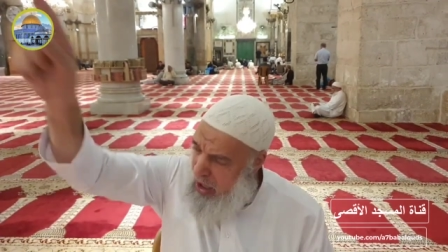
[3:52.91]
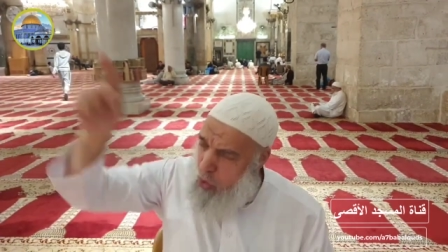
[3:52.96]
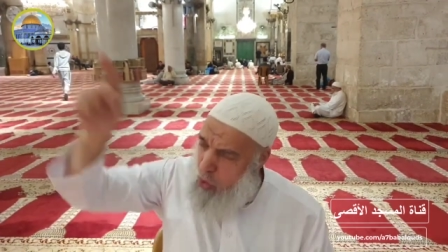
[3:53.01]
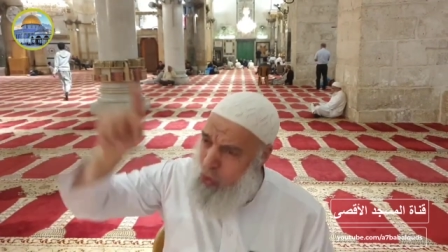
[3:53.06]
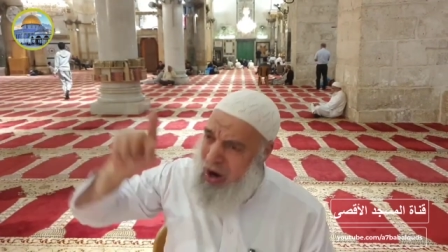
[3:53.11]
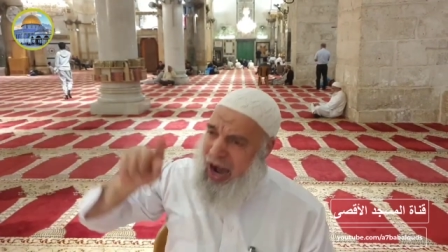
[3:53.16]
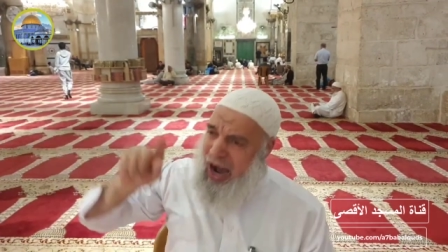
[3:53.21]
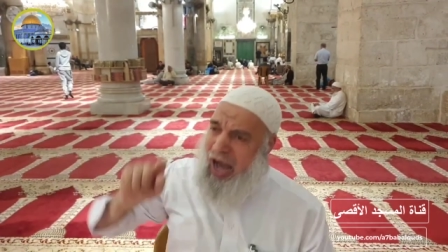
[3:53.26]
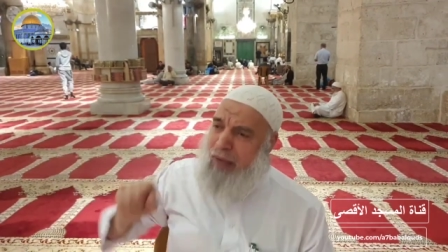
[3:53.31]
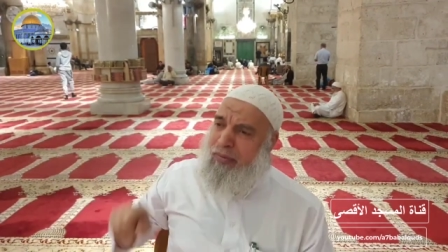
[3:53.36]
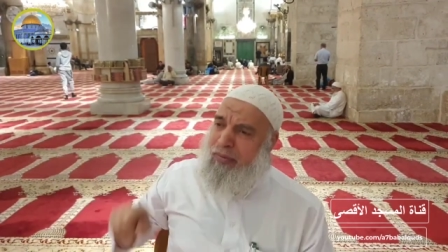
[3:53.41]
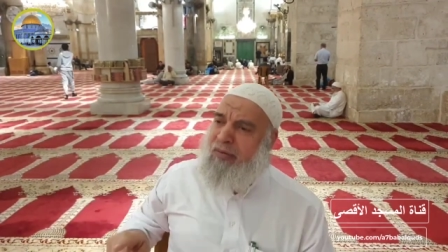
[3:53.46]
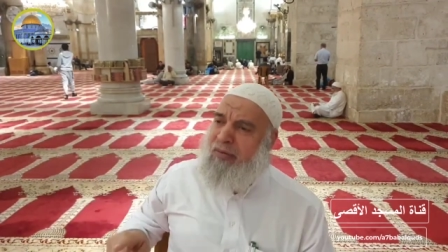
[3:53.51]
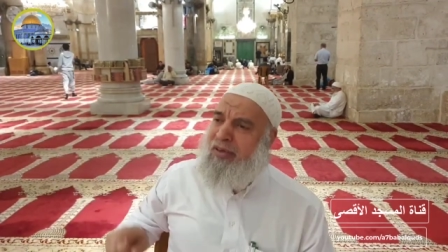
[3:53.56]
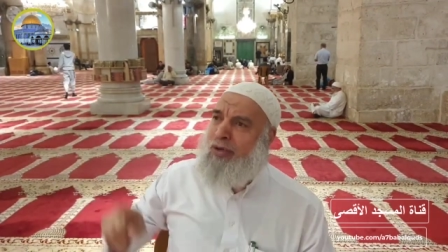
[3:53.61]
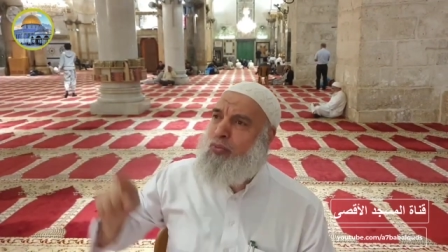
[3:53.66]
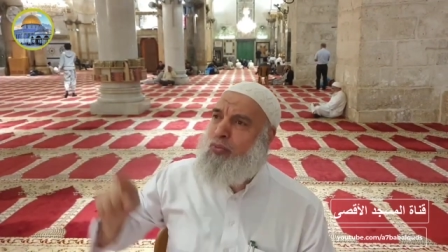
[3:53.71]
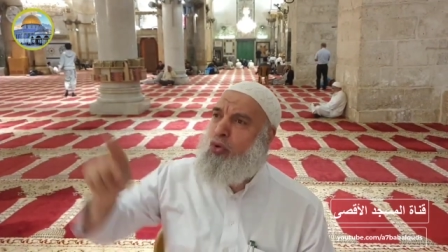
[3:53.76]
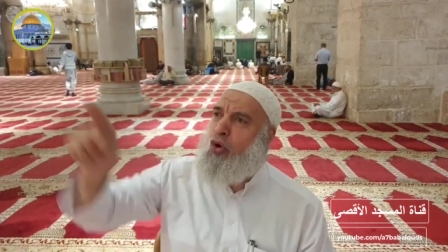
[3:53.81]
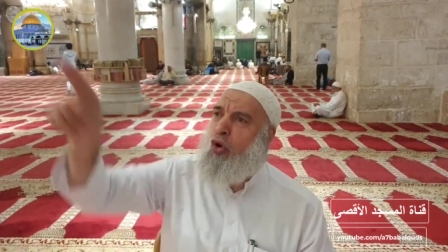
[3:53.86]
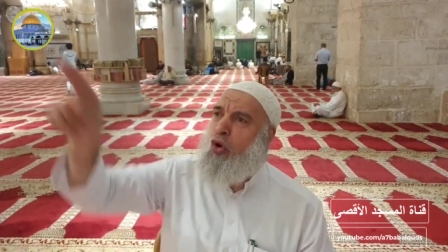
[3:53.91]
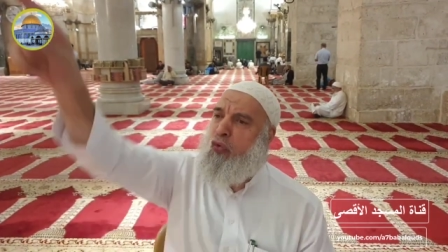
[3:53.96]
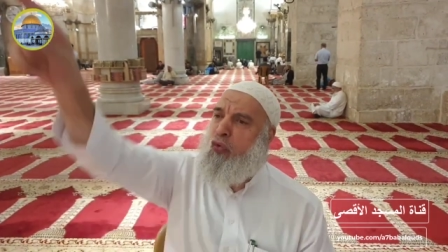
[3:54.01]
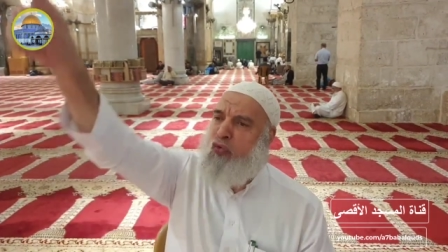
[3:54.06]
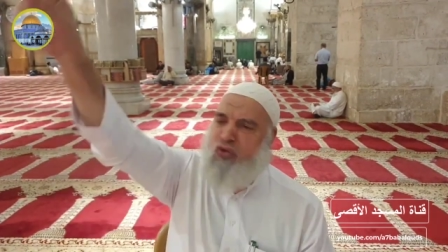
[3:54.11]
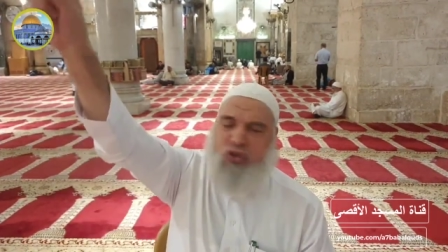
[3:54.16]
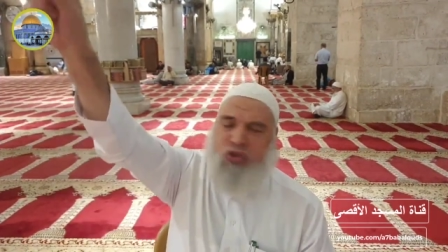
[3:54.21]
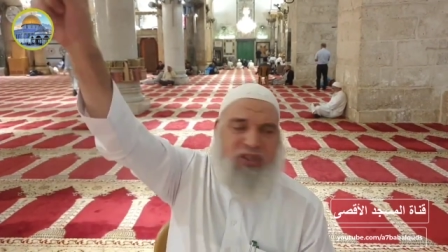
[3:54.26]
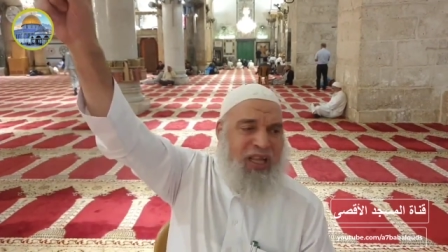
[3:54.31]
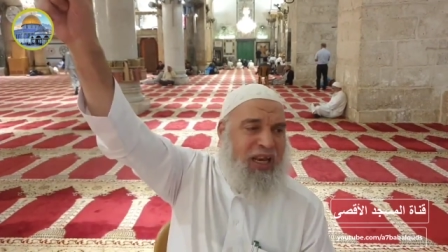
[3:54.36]
واحد من بيقول اوف
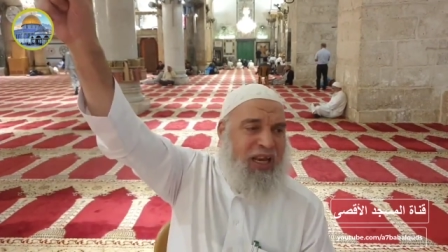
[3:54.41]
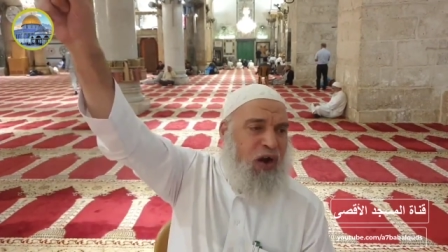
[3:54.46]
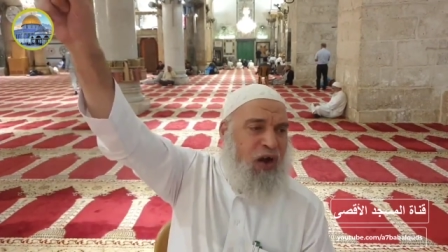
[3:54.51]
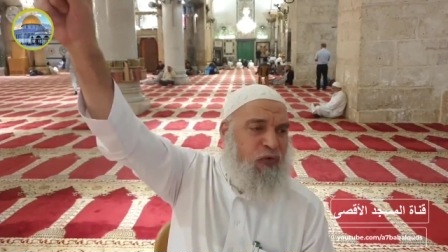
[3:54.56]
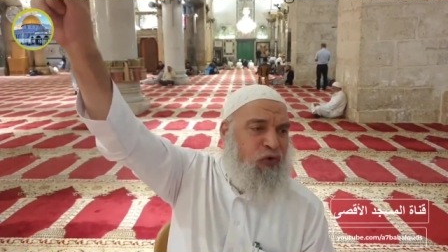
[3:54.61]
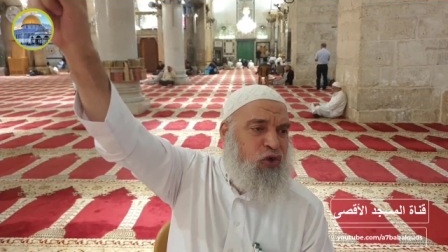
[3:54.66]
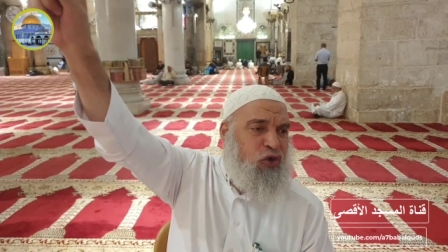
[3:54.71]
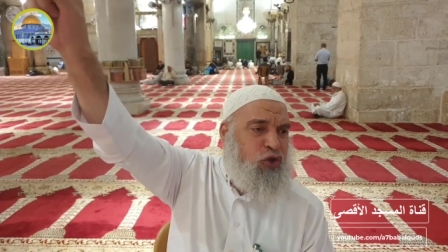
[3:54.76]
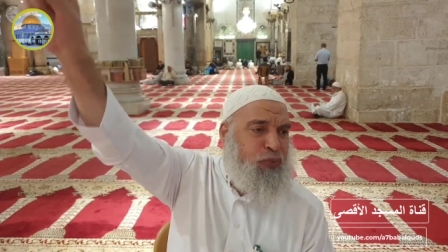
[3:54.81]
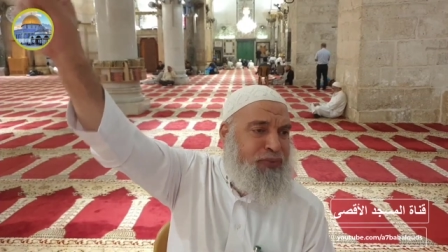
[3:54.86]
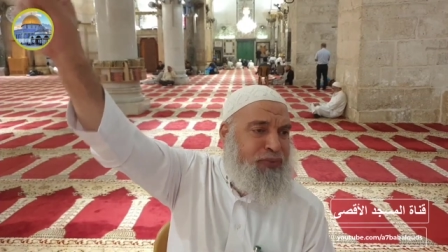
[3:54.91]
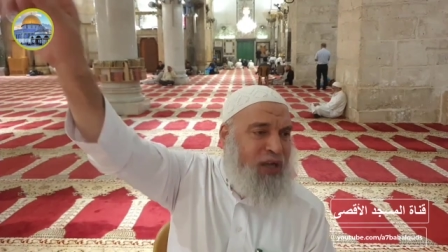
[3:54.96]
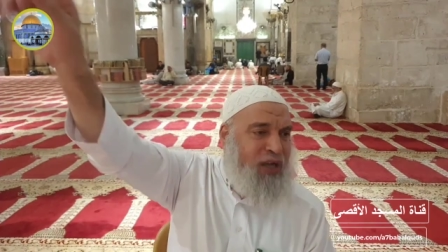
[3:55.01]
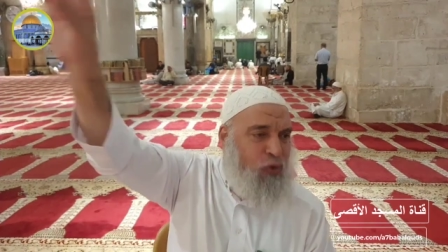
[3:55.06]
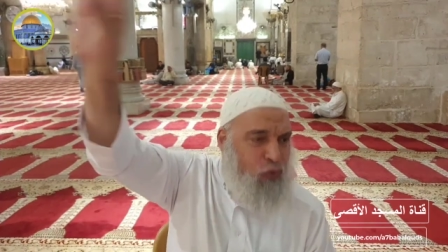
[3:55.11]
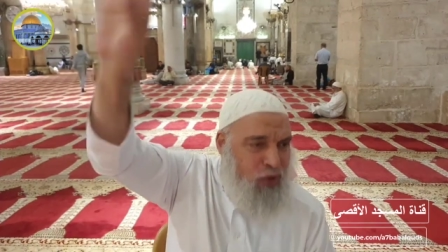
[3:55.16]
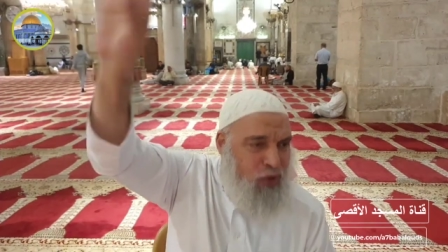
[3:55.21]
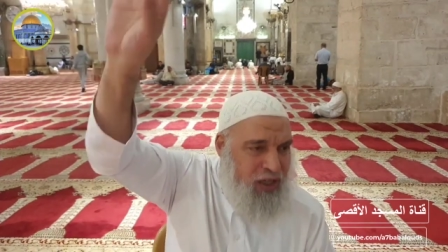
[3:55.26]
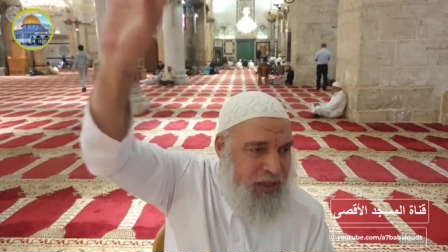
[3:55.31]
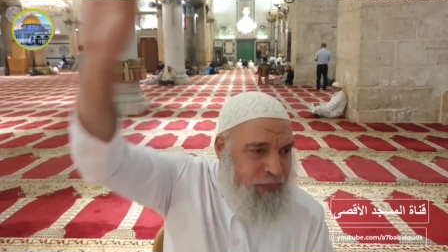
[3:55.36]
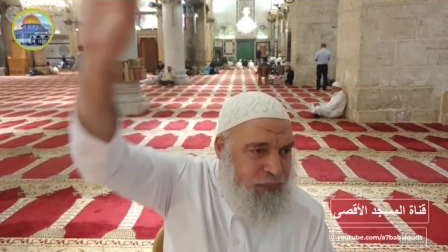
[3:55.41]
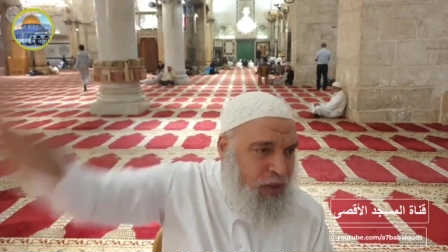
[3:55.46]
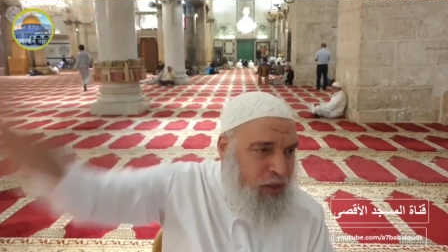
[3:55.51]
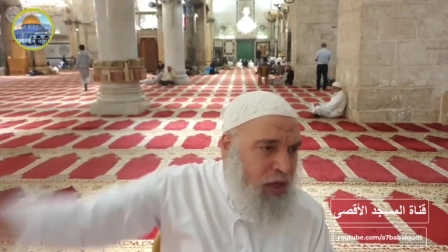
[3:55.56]
شو طلعوا فوق شو مسوي